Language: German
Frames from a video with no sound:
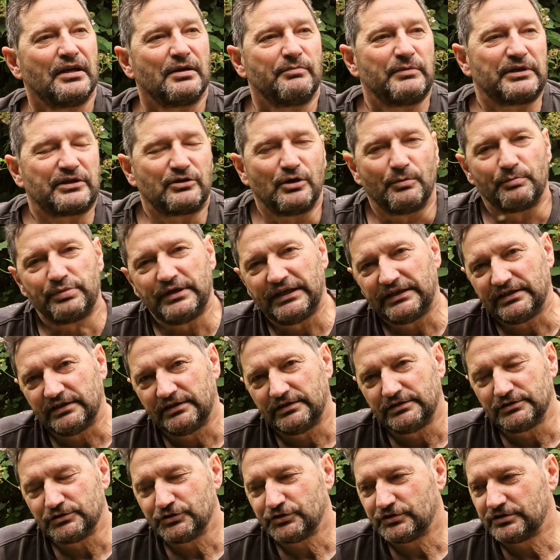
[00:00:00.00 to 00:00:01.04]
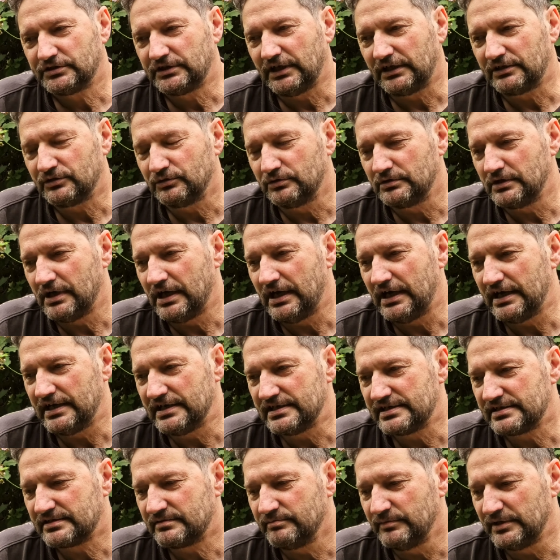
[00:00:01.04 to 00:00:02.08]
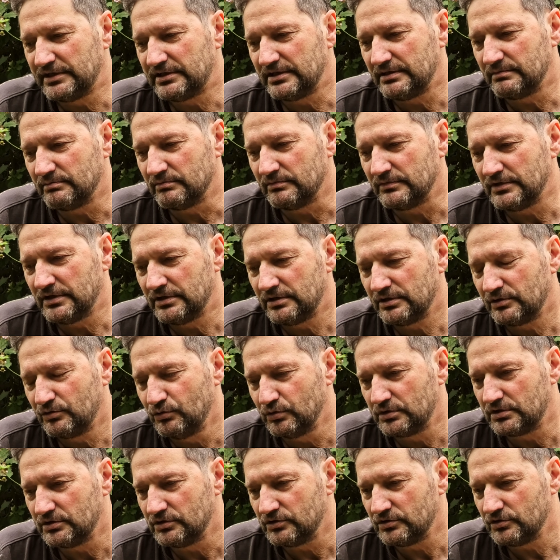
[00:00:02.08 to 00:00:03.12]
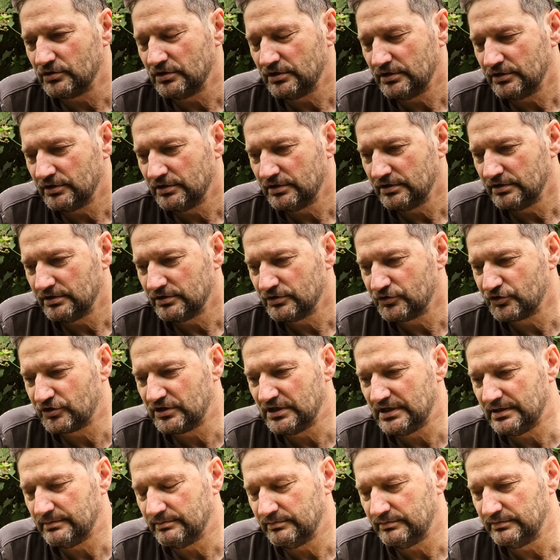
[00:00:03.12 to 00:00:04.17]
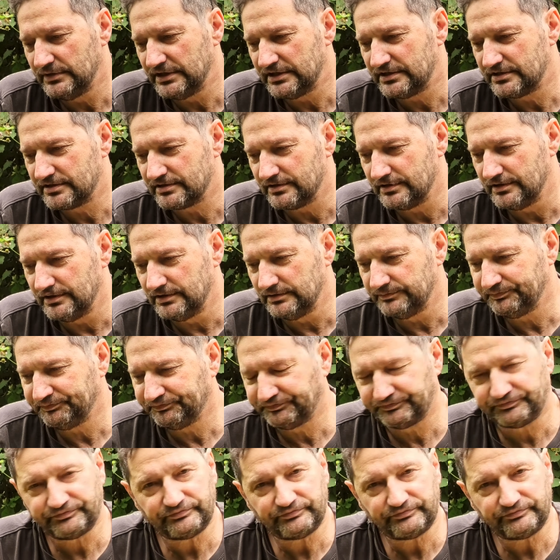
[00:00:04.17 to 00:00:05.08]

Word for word: Mit Komplettausstattung heißt mit einem guten Schirm, mit ähm,